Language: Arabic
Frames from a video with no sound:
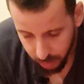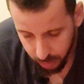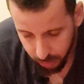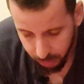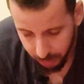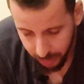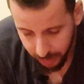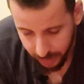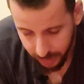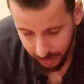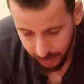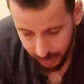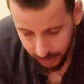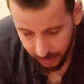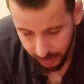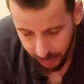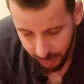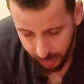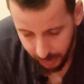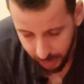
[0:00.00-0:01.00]
جبت لي داك
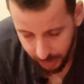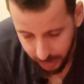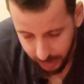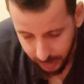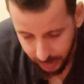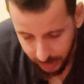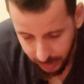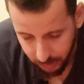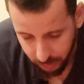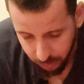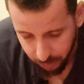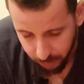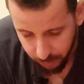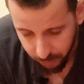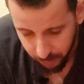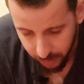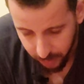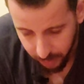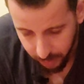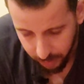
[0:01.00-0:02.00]
الخل ديال
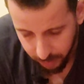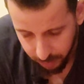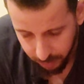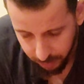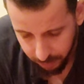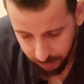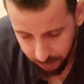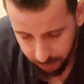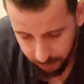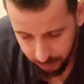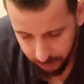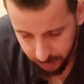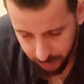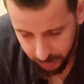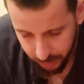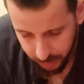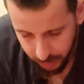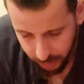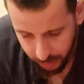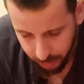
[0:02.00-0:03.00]
التفاح
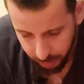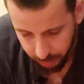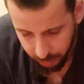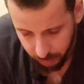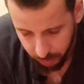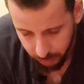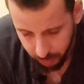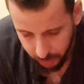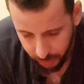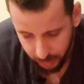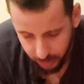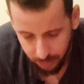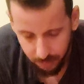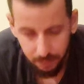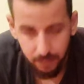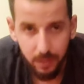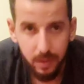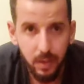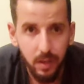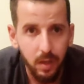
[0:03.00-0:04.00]
شربته ليه
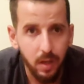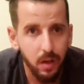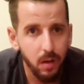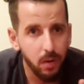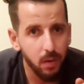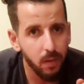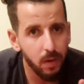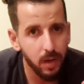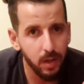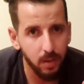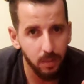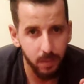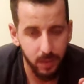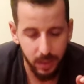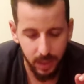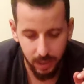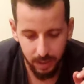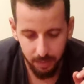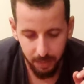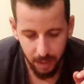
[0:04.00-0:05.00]
والو ما
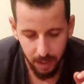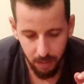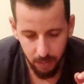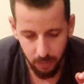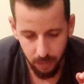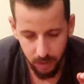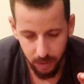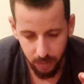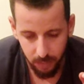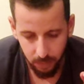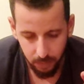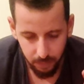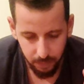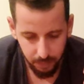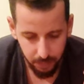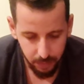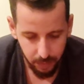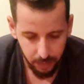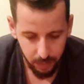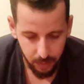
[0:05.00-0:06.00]
دار معاه والو
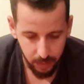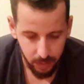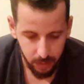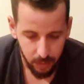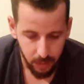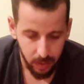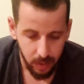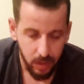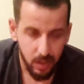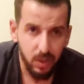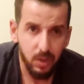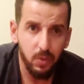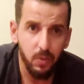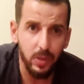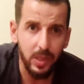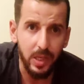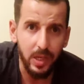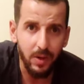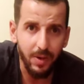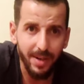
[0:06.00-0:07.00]

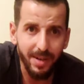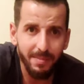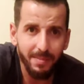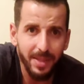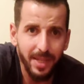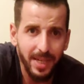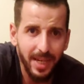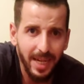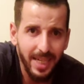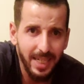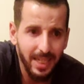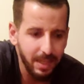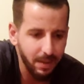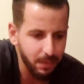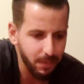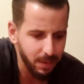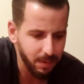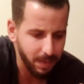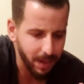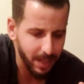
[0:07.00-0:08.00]
شويه وانا نبدا نقيب
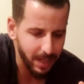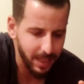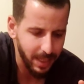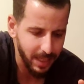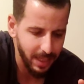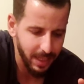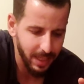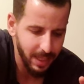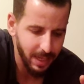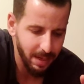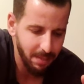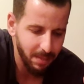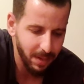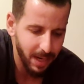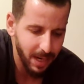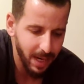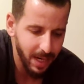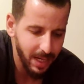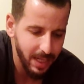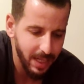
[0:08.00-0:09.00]
فيه بقات عندي ديك
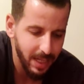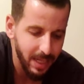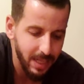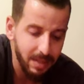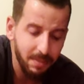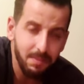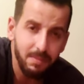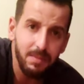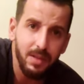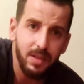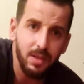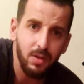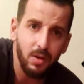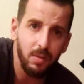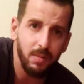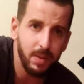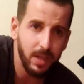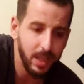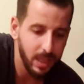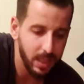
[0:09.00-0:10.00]
المرحله يا اما
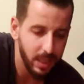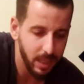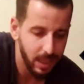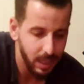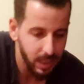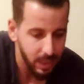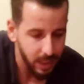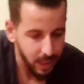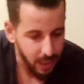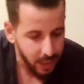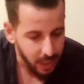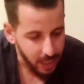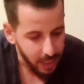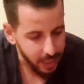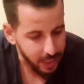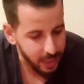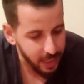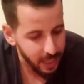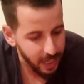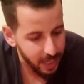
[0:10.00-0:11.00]
نشقب ليه
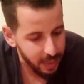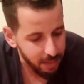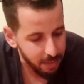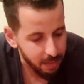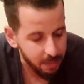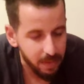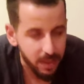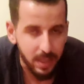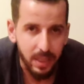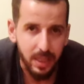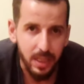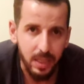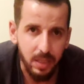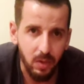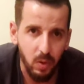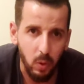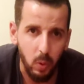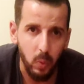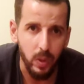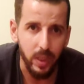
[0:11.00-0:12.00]
هاد اللعيبه من
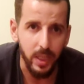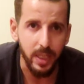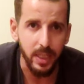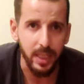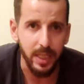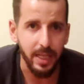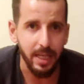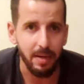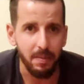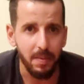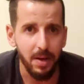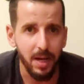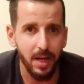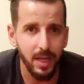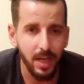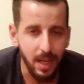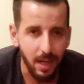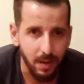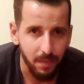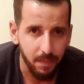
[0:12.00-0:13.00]
هنايا نخوي لي ديك
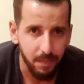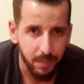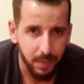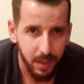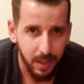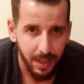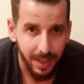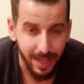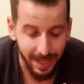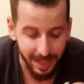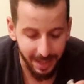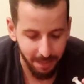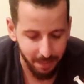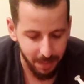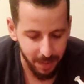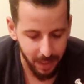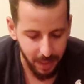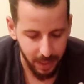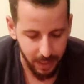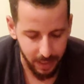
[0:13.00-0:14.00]
الماكله يا
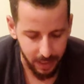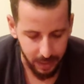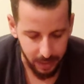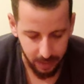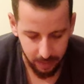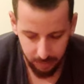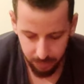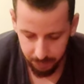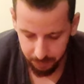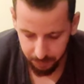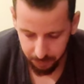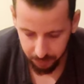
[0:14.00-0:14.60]
اما نقيه